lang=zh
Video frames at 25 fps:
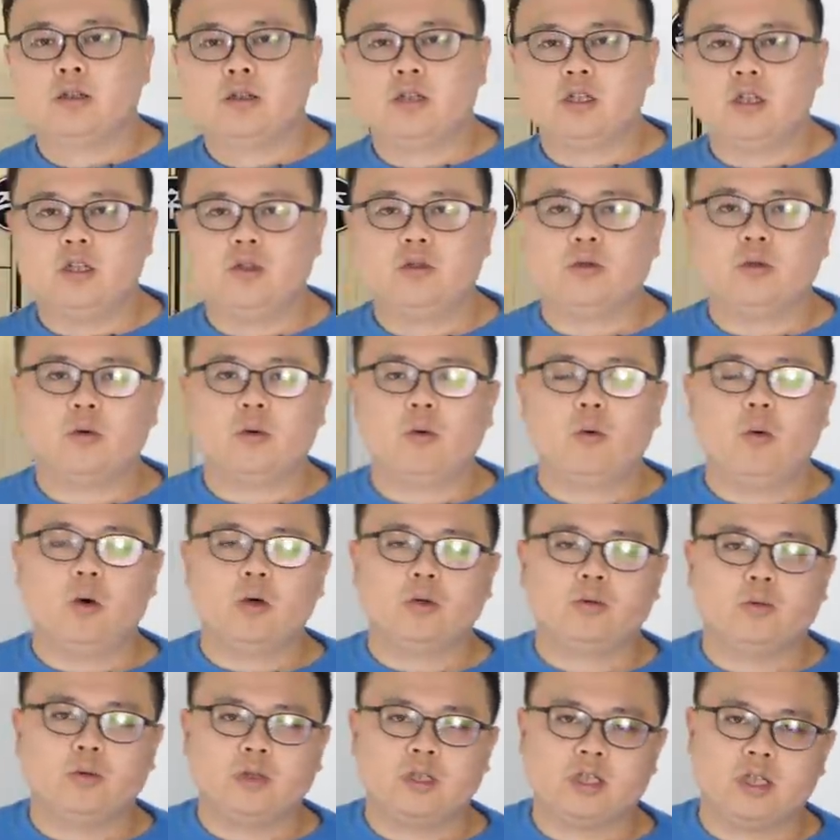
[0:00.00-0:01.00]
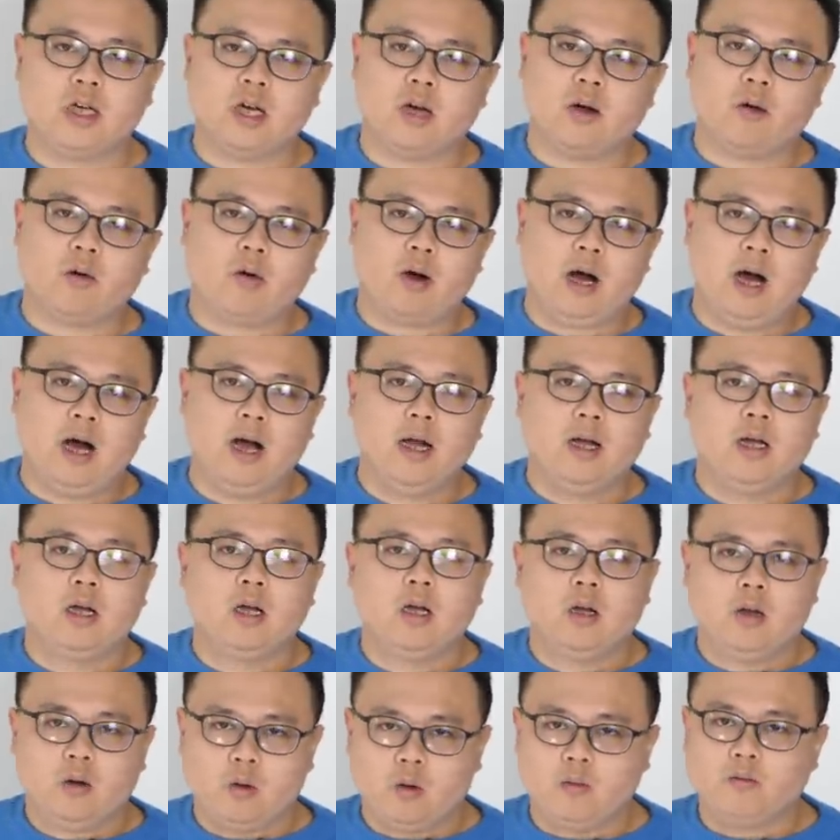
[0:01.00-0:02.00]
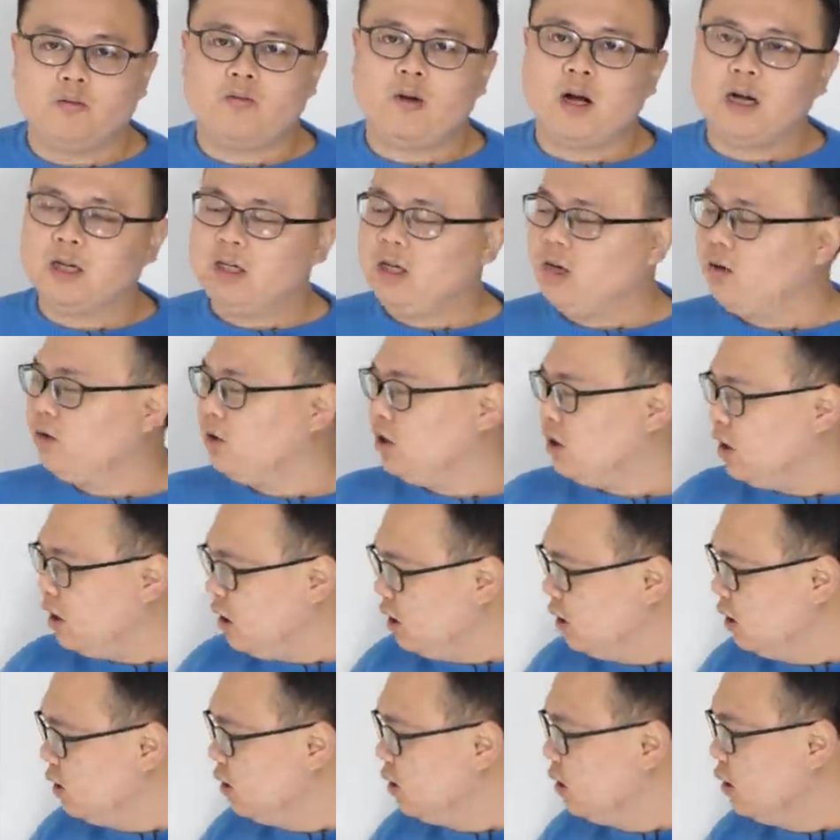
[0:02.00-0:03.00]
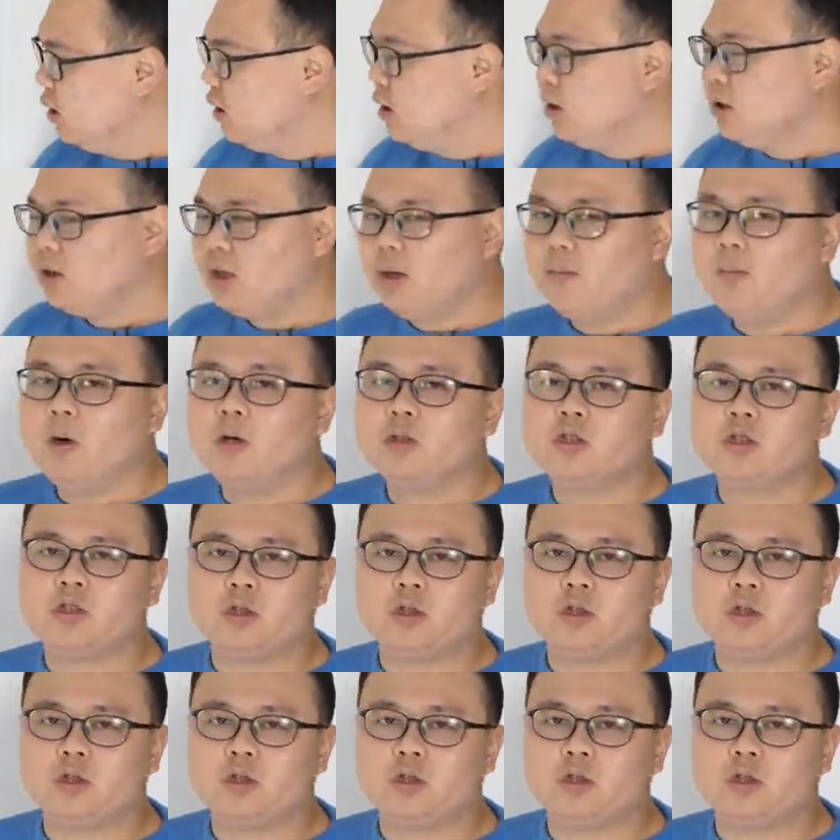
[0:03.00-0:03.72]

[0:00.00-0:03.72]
棋局过度简化，红方要赢。 那么